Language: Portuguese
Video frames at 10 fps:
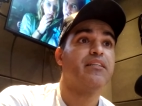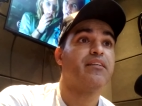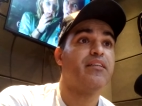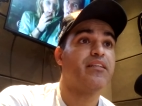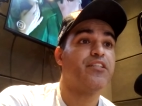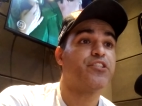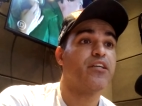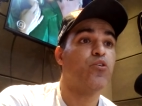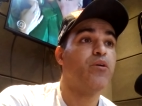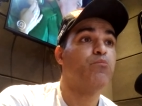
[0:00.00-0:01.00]
que, que
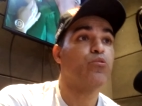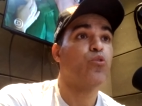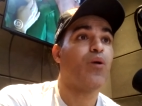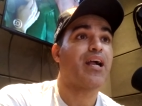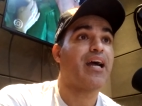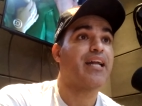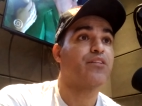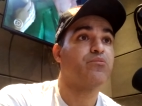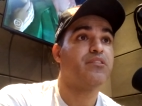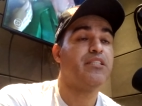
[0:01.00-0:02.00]
chegou e mudou a cara
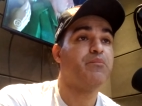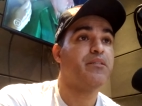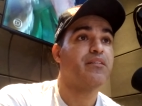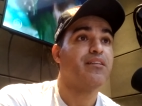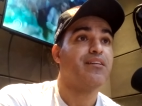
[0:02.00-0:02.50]
do time.